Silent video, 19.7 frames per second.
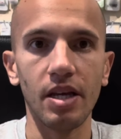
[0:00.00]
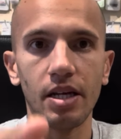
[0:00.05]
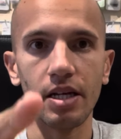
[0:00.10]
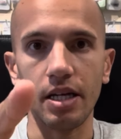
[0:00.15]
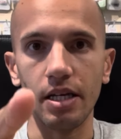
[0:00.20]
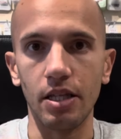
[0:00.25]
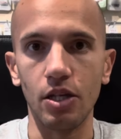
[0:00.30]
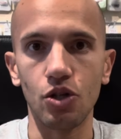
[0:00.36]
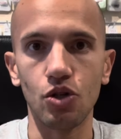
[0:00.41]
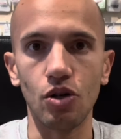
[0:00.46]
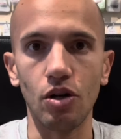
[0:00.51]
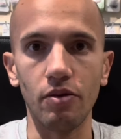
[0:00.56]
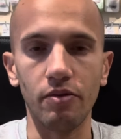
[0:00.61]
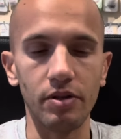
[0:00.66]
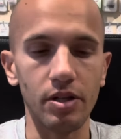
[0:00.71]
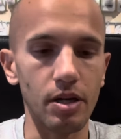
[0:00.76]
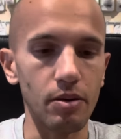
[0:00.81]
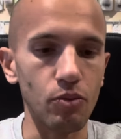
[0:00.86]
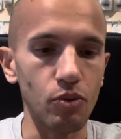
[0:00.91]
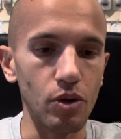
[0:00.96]
che adesso le
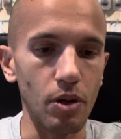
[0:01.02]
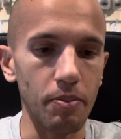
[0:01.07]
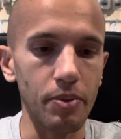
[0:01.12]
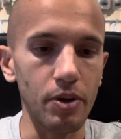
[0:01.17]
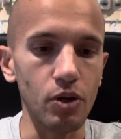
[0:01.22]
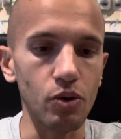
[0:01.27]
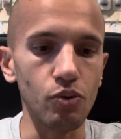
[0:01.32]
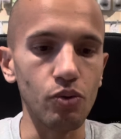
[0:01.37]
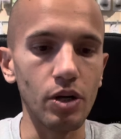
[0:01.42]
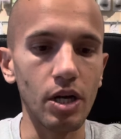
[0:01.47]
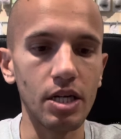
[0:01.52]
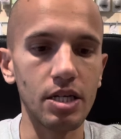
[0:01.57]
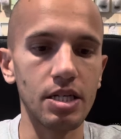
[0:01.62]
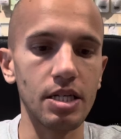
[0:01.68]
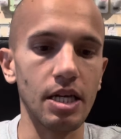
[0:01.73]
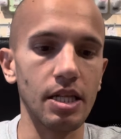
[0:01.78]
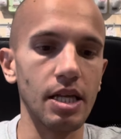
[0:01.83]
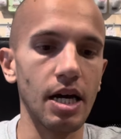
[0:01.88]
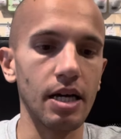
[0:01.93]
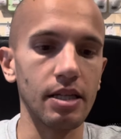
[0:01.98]
vedremo una per una, si
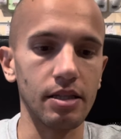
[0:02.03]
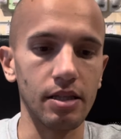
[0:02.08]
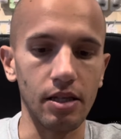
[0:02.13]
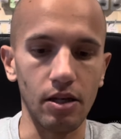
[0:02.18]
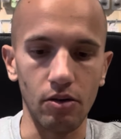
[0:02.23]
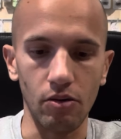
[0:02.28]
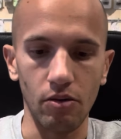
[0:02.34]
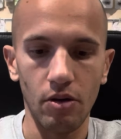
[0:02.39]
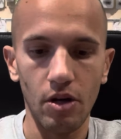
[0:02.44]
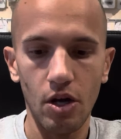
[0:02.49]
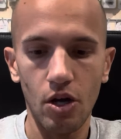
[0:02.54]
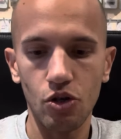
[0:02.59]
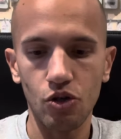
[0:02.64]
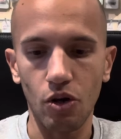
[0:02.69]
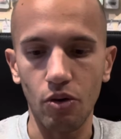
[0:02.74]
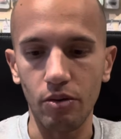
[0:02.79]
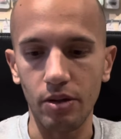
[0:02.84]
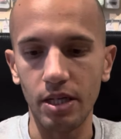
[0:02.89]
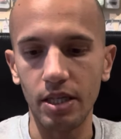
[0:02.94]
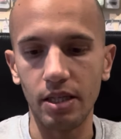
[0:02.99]
adattano,
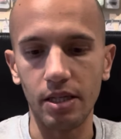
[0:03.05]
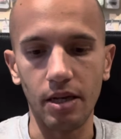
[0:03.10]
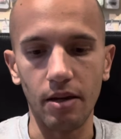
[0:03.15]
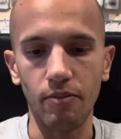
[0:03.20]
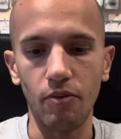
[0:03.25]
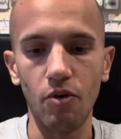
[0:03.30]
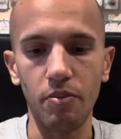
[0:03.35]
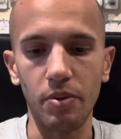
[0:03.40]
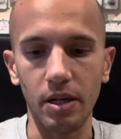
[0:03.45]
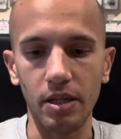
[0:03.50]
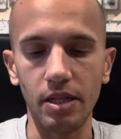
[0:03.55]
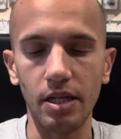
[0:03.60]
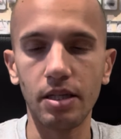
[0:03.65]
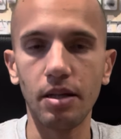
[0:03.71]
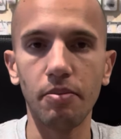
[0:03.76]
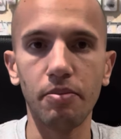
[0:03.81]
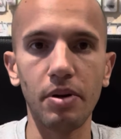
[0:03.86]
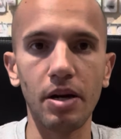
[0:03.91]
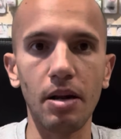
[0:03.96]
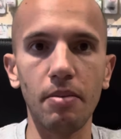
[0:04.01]
cioè un kit che voi
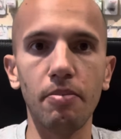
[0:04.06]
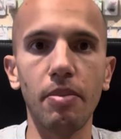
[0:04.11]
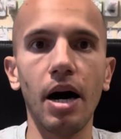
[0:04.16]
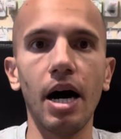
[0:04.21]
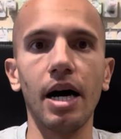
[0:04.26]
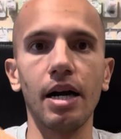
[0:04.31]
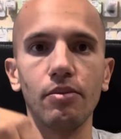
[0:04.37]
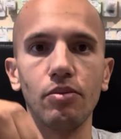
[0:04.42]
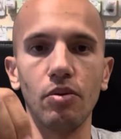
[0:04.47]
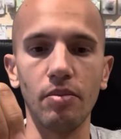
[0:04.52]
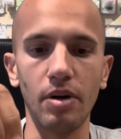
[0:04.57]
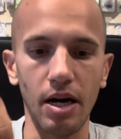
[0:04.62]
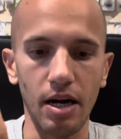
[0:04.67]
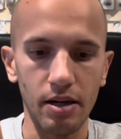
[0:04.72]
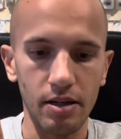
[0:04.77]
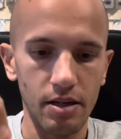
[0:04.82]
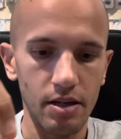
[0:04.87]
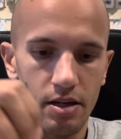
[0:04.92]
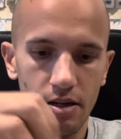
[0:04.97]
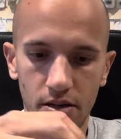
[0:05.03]
prendete per il barbo,
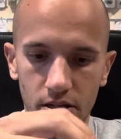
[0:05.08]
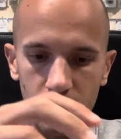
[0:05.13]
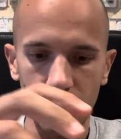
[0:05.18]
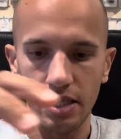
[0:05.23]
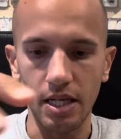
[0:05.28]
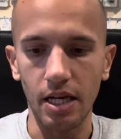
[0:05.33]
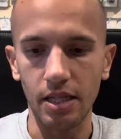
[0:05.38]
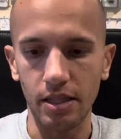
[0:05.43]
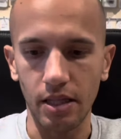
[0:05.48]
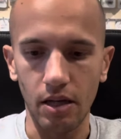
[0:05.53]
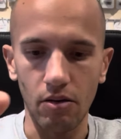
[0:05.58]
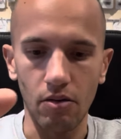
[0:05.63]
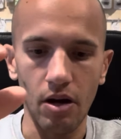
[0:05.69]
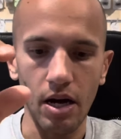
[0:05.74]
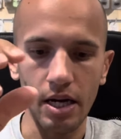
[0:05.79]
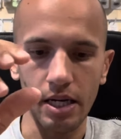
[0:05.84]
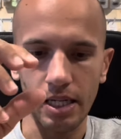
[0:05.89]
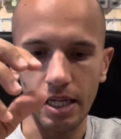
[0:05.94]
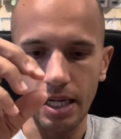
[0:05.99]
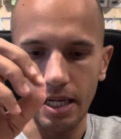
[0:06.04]
ma si adattano
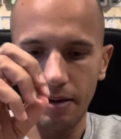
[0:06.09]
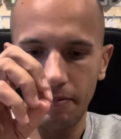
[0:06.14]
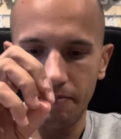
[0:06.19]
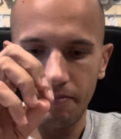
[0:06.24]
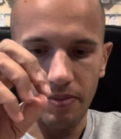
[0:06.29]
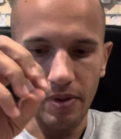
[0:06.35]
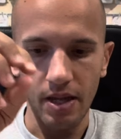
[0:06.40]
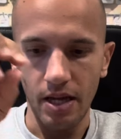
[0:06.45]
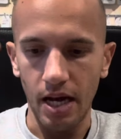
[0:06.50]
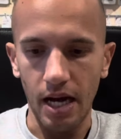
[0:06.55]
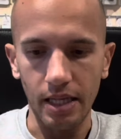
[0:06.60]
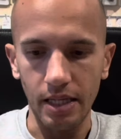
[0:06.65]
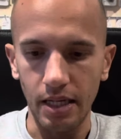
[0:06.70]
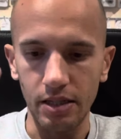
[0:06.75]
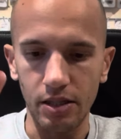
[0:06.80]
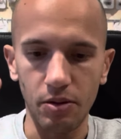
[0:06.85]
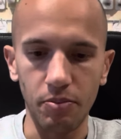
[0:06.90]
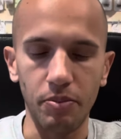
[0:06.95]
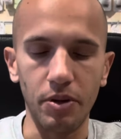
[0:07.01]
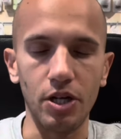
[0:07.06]
anche ad
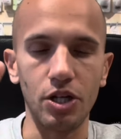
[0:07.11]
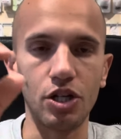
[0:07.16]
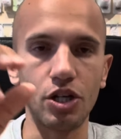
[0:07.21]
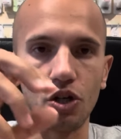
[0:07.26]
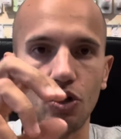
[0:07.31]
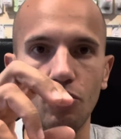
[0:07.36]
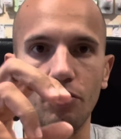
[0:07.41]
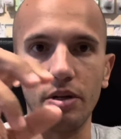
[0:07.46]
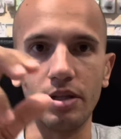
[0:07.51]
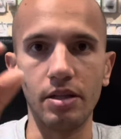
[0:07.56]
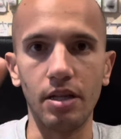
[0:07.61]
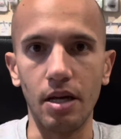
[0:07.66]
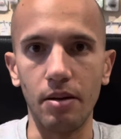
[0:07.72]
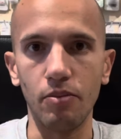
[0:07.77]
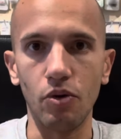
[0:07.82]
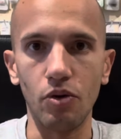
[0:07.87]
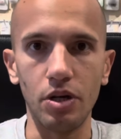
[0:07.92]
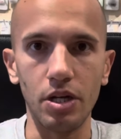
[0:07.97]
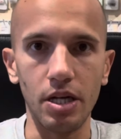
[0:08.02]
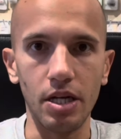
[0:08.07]
altri pesci come
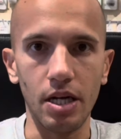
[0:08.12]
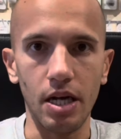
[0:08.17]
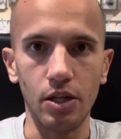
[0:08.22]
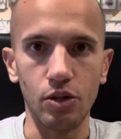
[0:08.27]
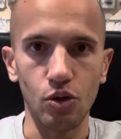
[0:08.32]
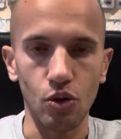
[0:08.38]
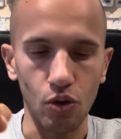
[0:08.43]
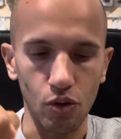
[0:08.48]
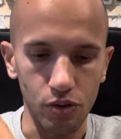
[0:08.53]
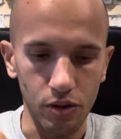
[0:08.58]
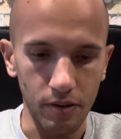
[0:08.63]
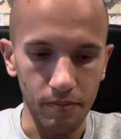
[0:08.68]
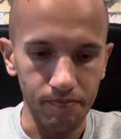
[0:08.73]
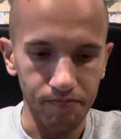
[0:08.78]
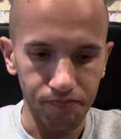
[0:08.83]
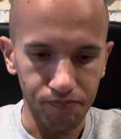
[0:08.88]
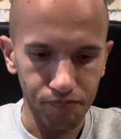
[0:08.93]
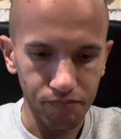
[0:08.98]
temoli e trote.